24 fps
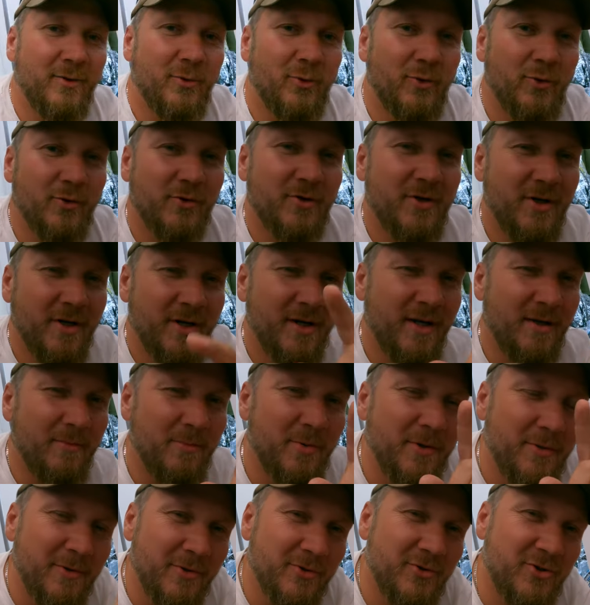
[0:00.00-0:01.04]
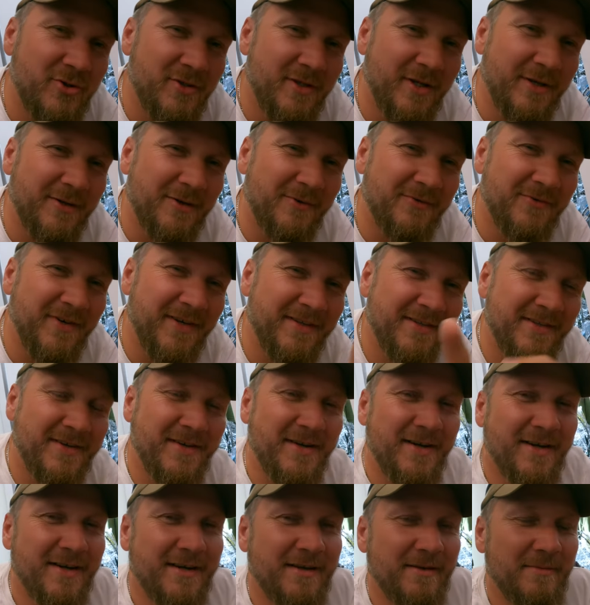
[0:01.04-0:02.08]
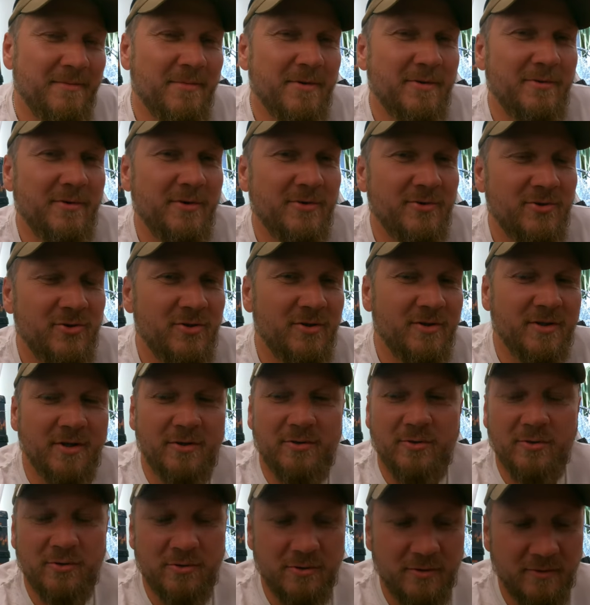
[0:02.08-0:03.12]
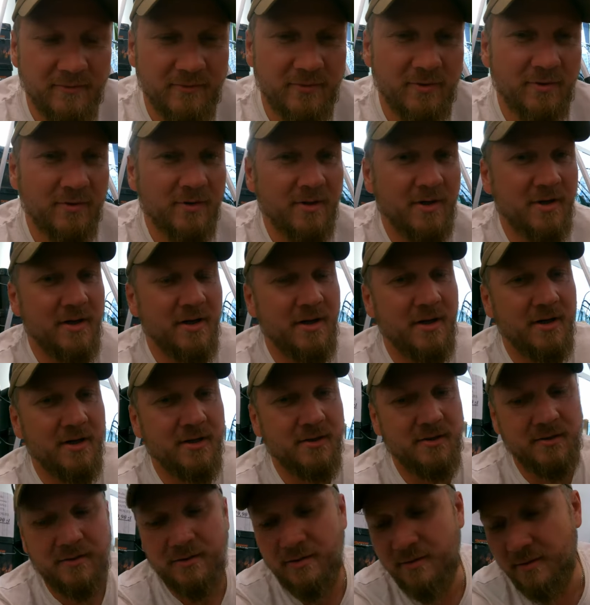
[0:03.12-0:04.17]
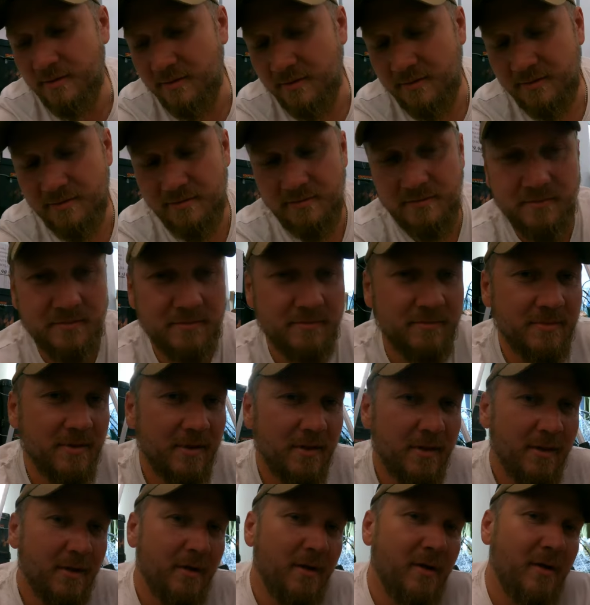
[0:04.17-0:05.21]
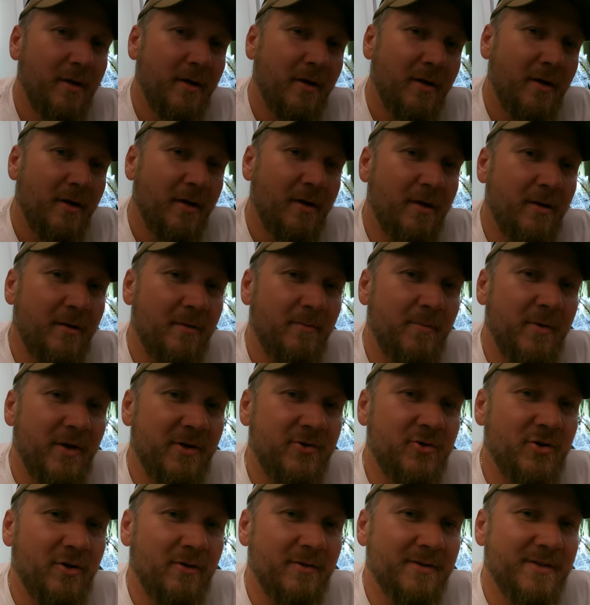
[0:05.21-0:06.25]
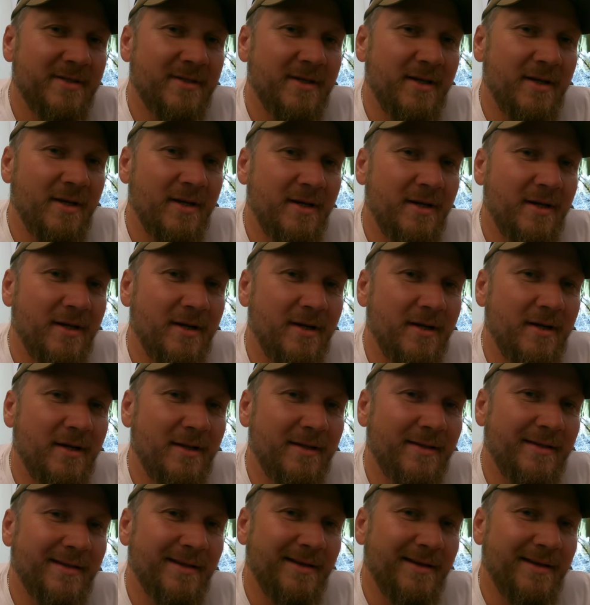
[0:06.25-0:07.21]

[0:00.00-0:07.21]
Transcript: Okej, okay. był odcinek o wędkach, był odcinek o kołowrotkach, o mm, e, e,